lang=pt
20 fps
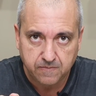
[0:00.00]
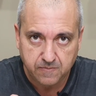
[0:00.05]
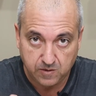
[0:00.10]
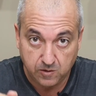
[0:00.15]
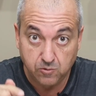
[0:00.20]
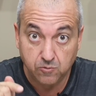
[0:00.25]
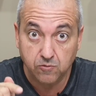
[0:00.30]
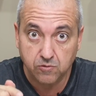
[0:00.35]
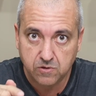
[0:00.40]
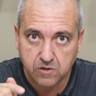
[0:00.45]

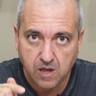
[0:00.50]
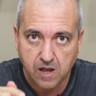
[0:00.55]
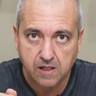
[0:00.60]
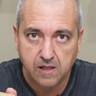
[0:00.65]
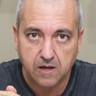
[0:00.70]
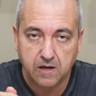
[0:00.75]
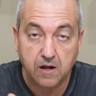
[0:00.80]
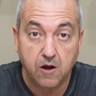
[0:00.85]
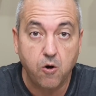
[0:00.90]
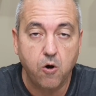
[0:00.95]
No
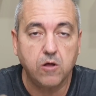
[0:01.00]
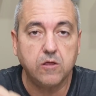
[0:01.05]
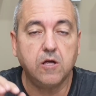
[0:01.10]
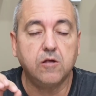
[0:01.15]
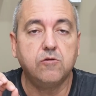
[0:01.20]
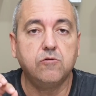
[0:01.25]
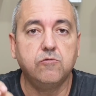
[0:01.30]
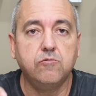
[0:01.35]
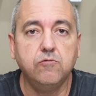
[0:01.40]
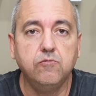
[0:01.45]
Telegram roda
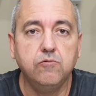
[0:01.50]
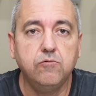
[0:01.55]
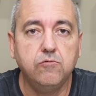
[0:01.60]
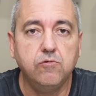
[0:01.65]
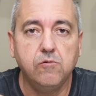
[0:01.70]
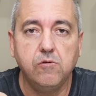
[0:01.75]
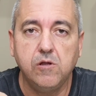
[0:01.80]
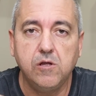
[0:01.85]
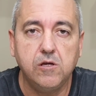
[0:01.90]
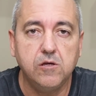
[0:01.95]

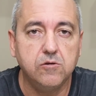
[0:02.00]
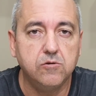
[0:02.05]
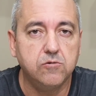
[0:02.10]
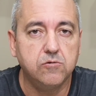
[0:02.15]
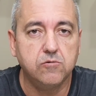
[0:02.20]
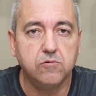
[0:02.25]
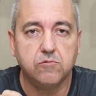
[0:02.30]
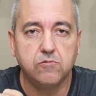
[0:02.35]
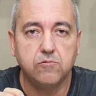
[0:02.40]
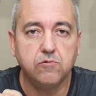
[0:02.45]
tudo
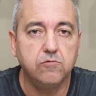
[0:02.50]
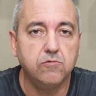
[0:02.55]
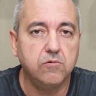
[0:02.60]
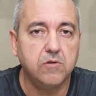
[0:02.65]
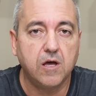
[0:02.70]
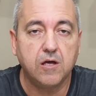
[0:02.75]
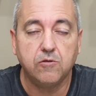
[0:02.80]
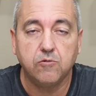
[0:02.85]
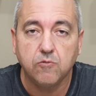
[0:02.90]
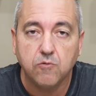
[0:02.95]
liso, tudo
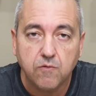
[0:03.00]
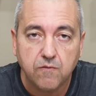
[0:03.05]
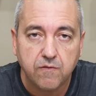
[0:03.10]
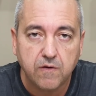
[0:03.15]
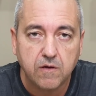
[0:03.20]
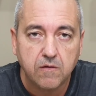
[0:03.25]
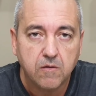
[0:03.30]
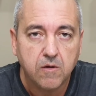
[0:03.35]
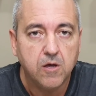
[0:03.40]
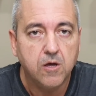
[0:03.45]
na
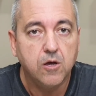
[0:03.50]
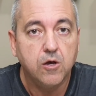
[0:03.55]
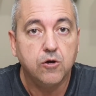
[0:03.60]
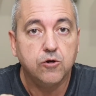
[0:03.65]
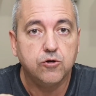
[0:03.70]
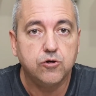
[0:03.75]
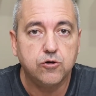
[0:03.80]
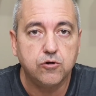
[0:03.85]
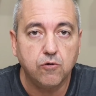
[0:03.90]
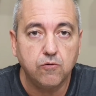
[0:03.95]
nuvem,
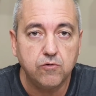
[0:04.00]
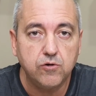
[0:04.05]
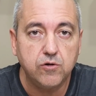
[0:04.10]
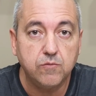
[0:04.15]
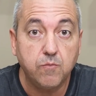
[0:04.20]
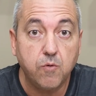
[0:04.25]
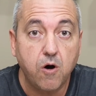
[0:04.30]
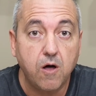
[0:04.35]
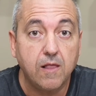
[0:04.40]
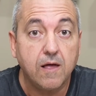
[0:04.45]
show de
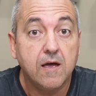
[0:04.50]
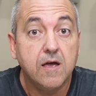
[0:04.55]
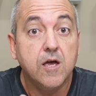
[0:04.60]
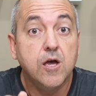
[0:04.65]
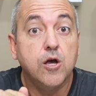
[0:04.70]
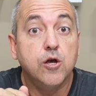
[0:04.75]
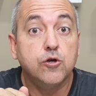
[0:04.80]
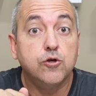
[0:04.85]
bola.